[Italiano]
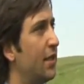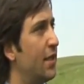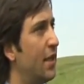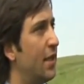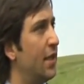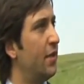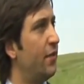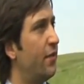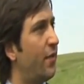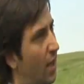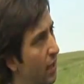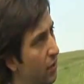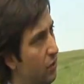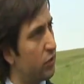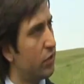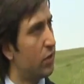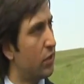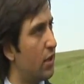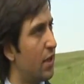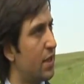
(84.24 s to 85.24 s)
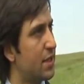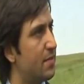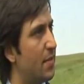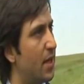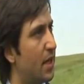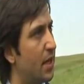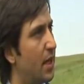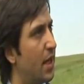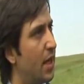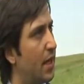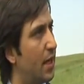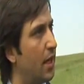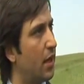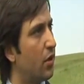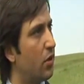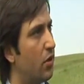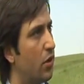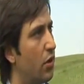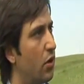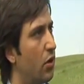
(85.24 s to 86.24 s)
tanti anni fa e continuano a sbarcare
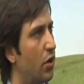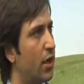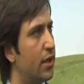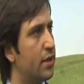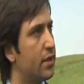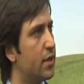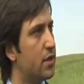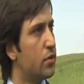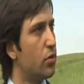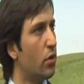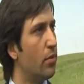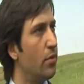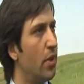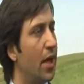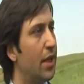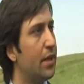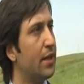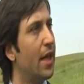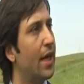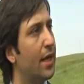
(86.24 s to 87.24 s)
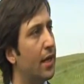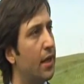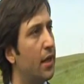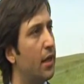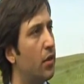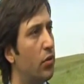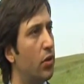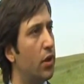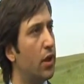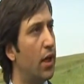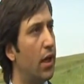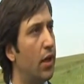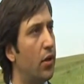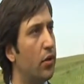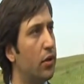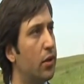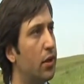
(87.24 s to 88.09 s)
ancora ora indisturbati anche nel cuore della